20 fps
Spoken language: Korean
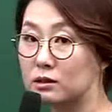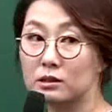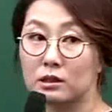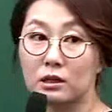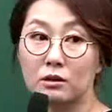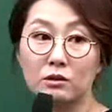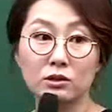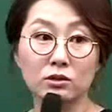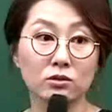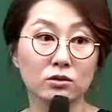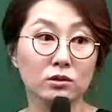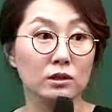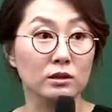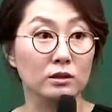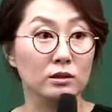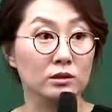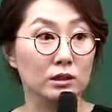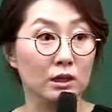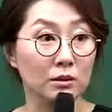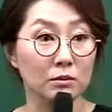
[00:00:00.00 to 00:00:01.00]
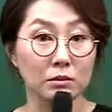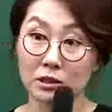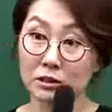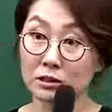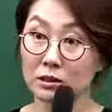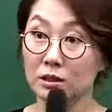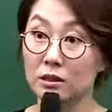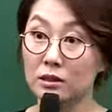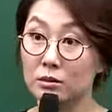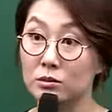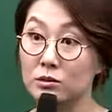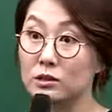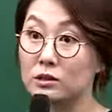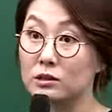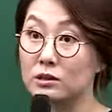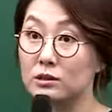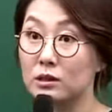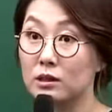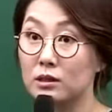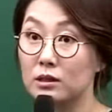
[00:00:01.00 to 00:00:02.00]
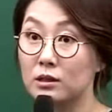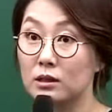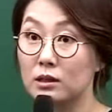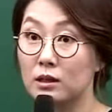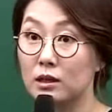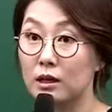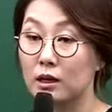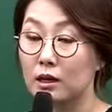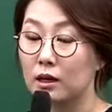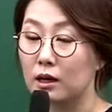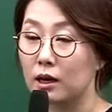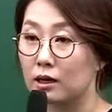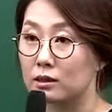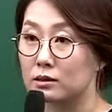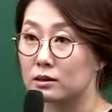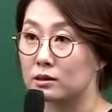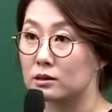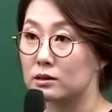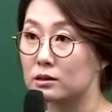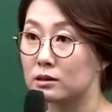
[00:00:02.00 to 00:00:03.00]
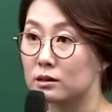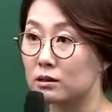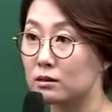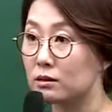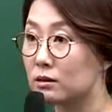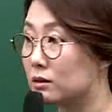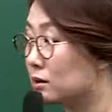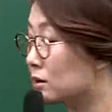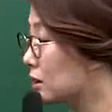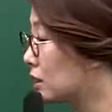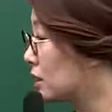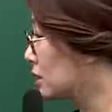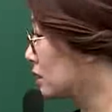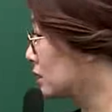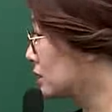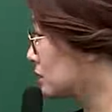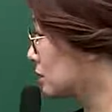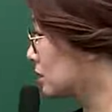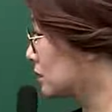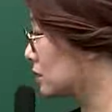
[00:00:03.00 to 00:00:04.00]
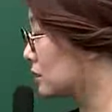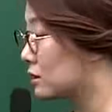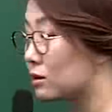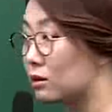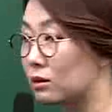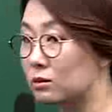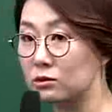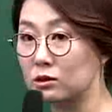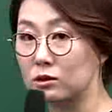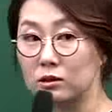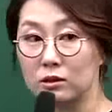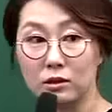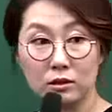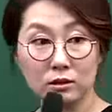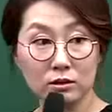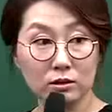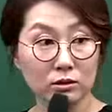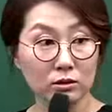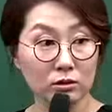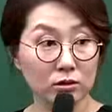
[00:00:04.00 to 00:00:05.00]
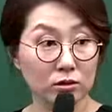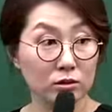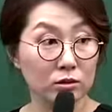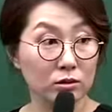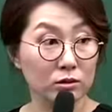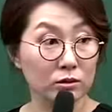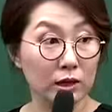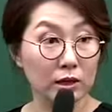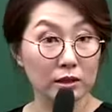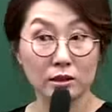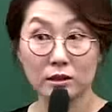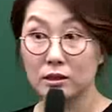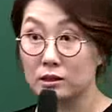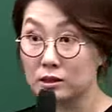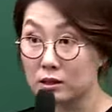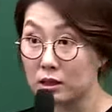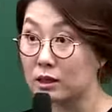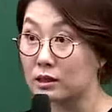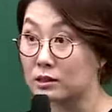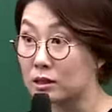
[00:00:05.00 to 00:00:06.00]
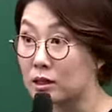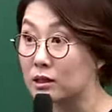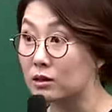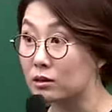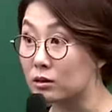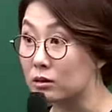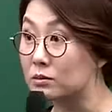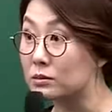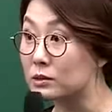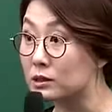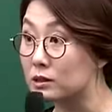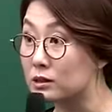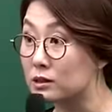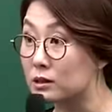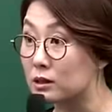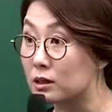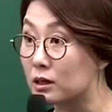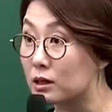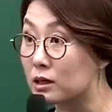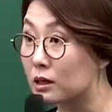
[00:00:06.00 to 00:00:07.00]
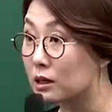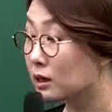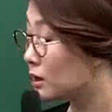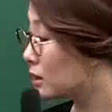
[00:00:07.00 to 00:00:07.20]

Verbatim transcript: 이게 왜 순서가 이렇지? 한 번은 생각해본 적 있어요? 하늘천 따지 거물현 누르왕 이렇게 시작하잖아요, 여러분들.